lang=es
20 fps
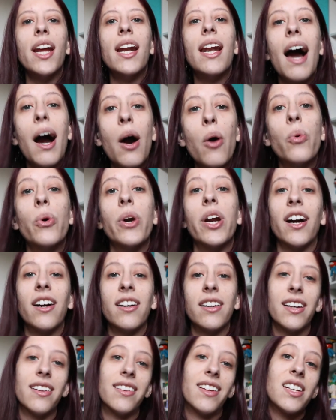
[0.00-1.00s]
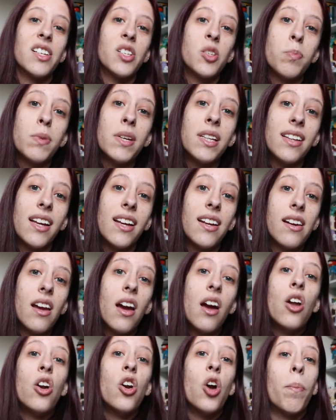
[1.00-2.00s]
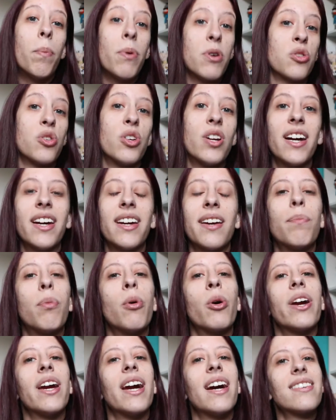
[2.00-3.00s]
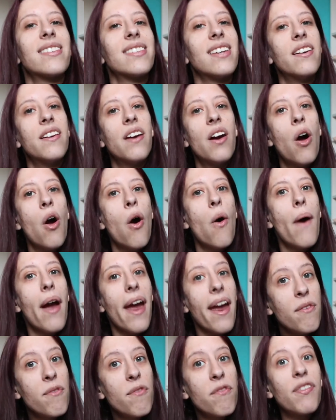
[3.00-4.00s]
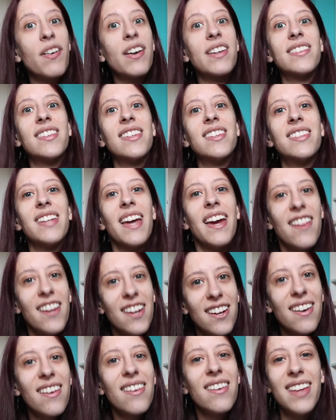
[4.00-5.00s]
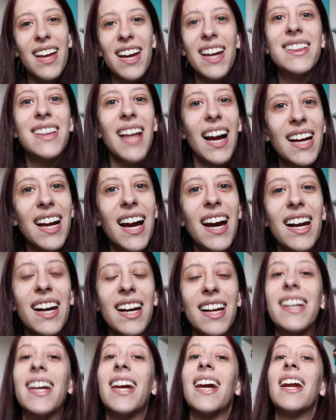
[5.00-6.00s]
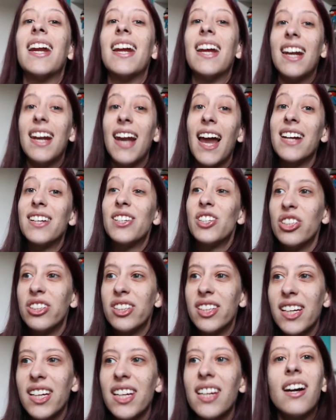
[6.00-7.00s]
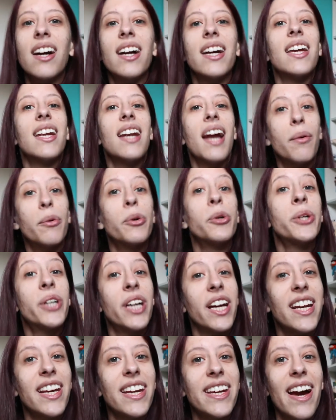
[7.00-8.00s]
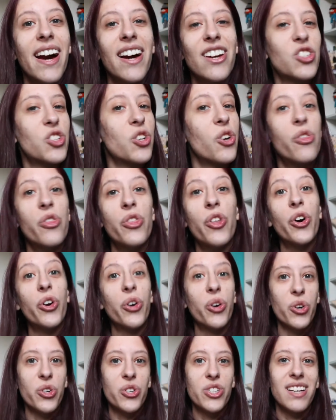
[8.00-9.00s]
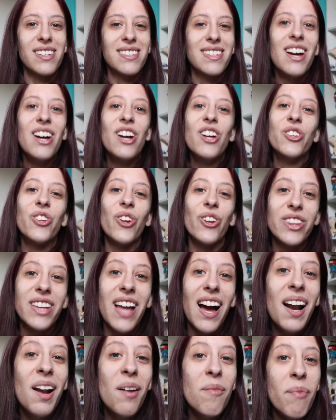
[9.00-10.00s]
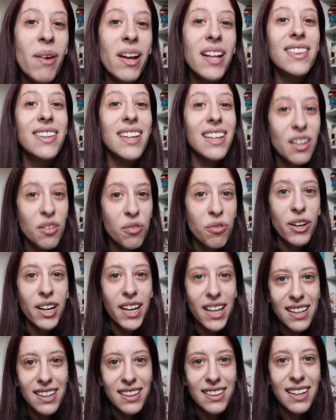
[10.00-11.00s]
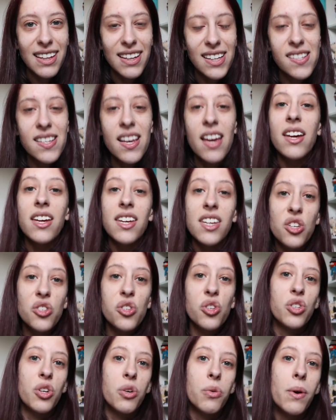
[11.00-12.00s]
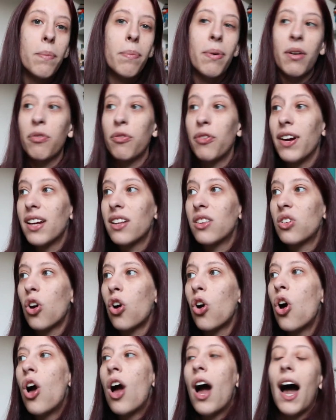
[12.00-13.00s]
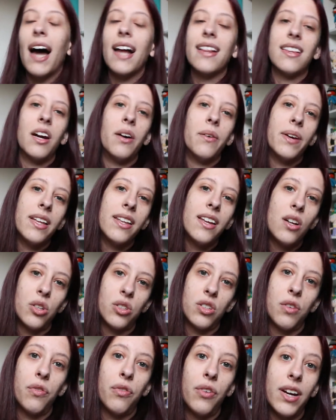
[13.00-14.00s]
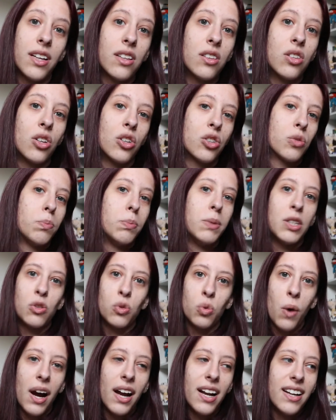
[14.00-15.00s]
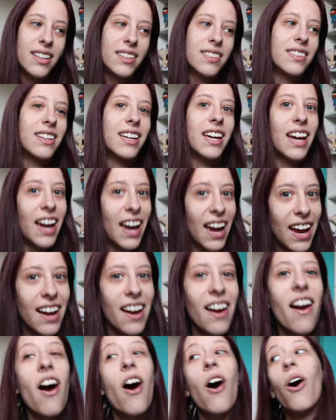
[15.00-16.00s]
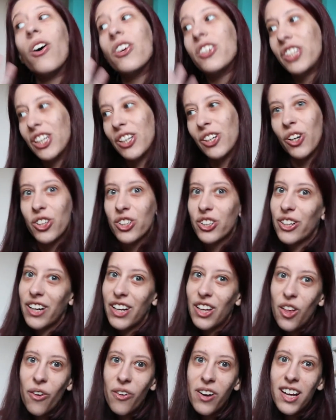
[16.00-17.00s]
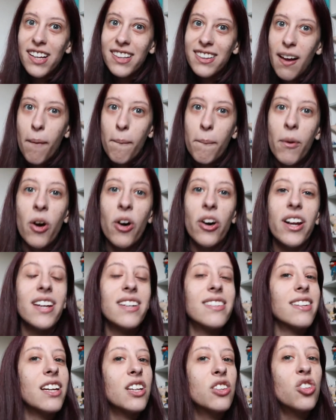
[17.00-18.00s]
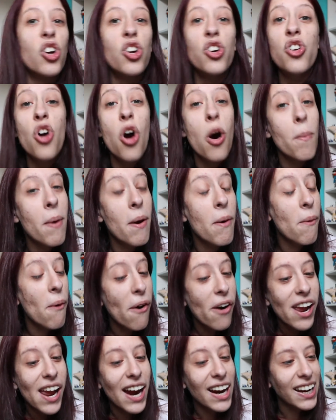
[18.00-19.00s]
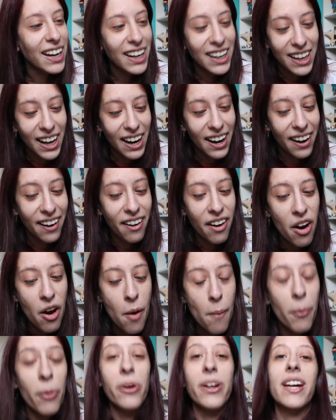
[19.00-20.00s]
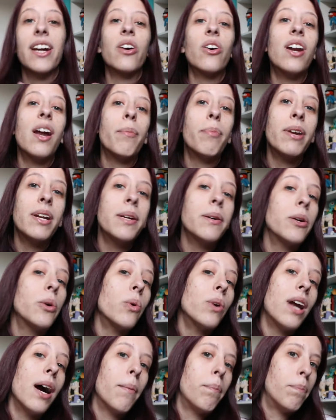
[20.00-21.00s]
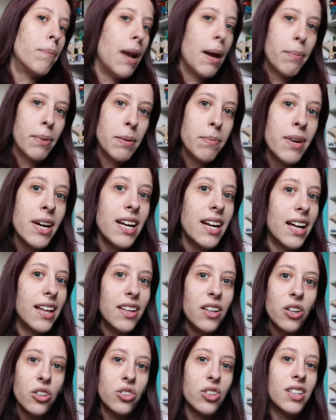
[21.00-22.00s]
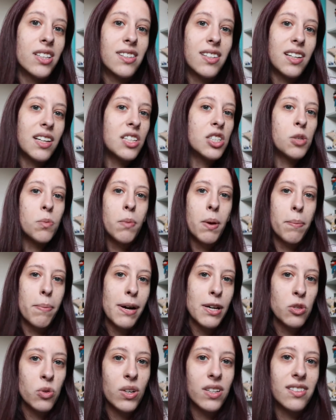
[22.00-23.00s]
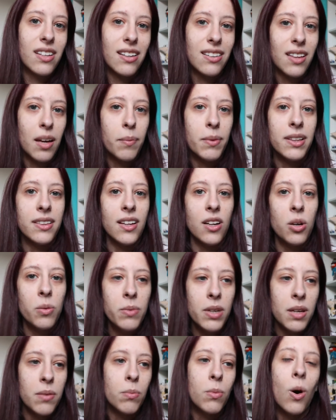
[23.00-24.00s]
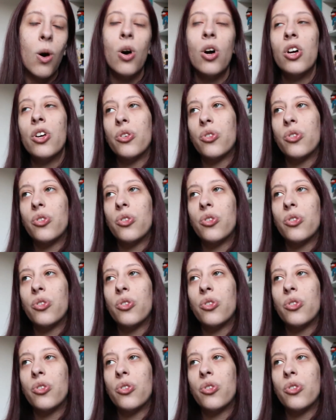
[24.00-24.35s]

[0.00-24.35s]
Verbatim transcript: el aura que transmiten los personajes porque hacen énfasis en destacar que la hechicería y la brujería son dos cosas totalmente diferentes y eso se ve perfecto a través de los efectos visuales que, chicos, redoble de tambores, esto no me voy a quejar porque con la película, la primera de Doctor Strange, me pasó exactamente lo mismo.